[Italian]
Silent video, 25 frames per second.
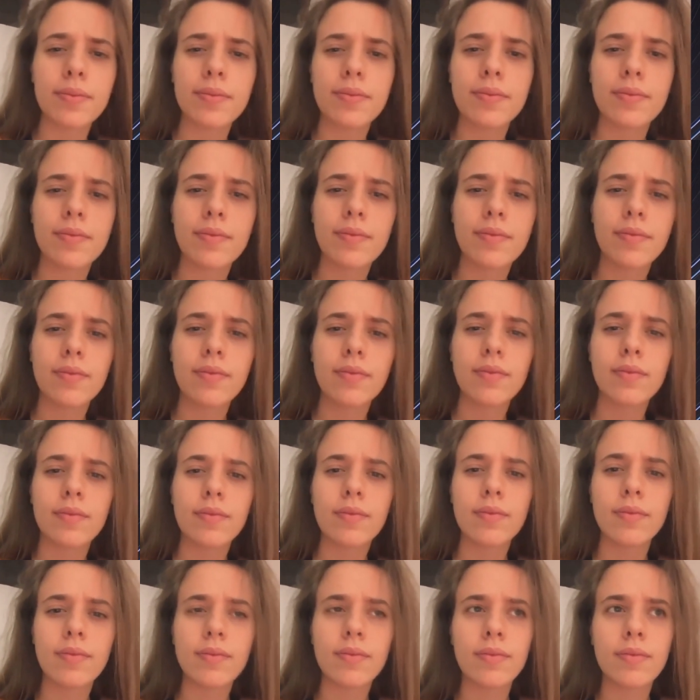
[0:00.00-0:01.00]
Boh, mi
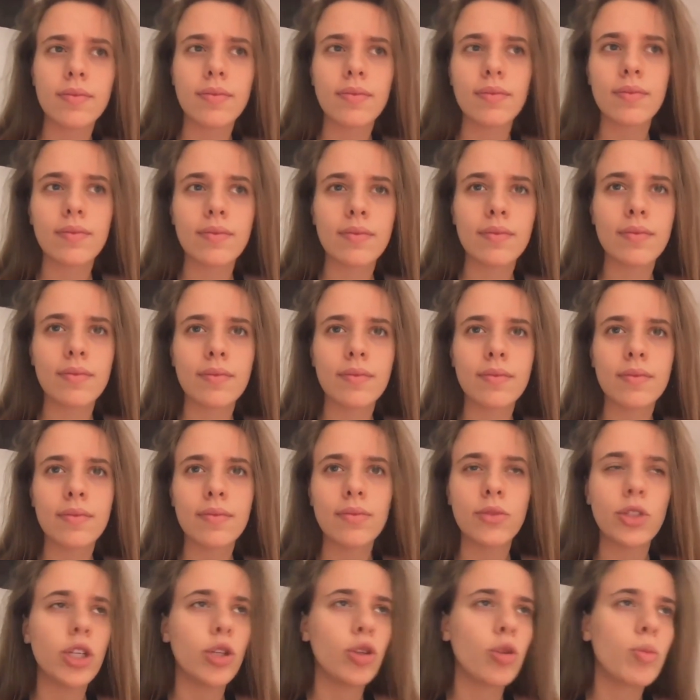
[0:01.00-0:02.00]
annoiavo.
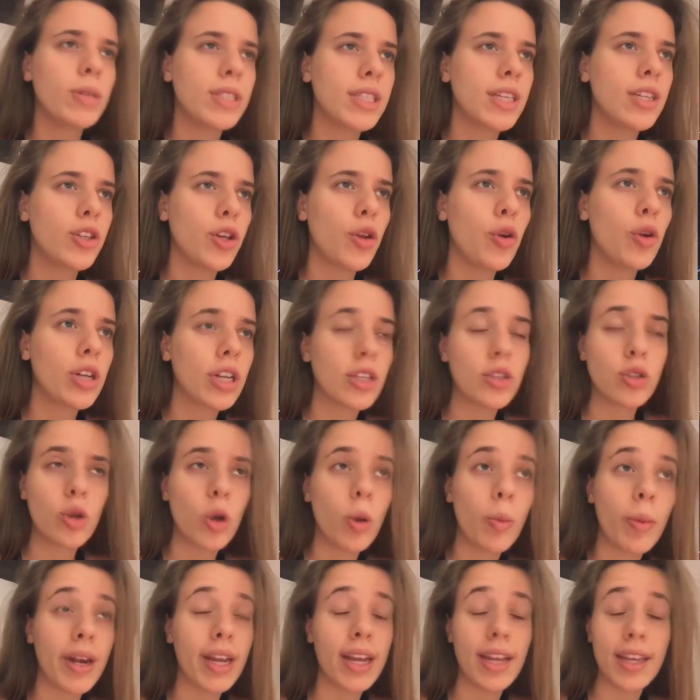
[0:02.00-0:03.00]
Cioè, tu mi stai dicendo che solo
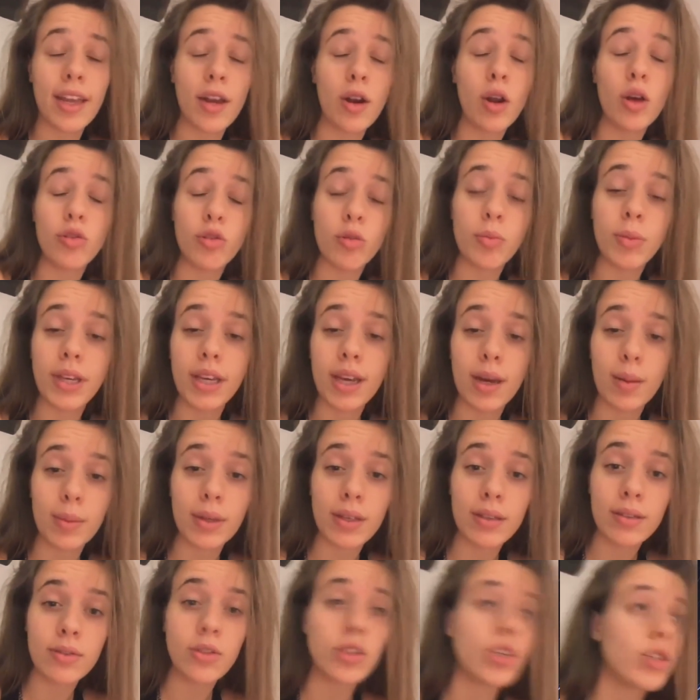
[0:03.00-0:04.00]
perché ti annoi tu mi chiami?
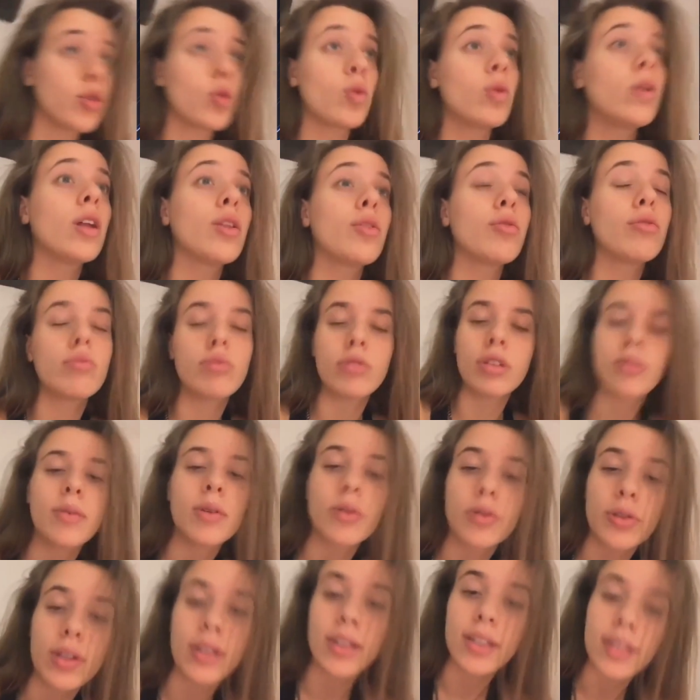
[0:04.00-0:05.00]
Cioè, sono la tua ultima
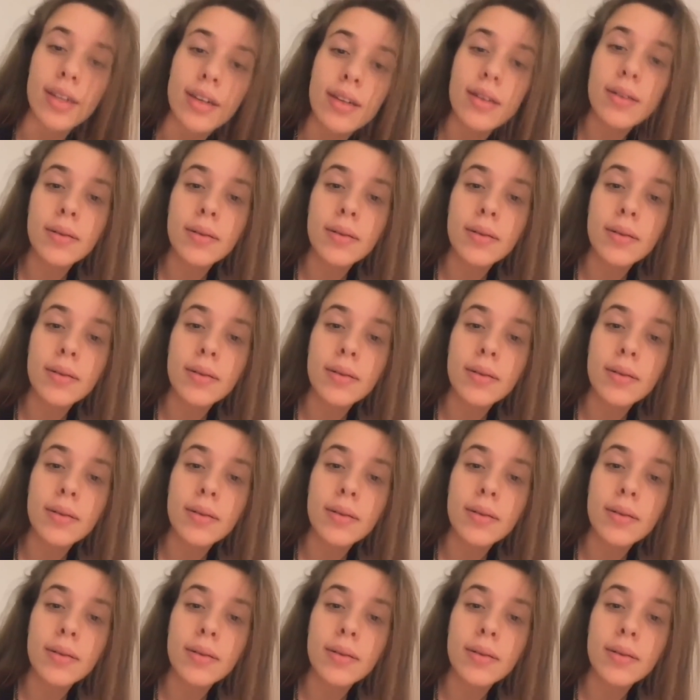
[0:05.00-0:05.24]
scelta?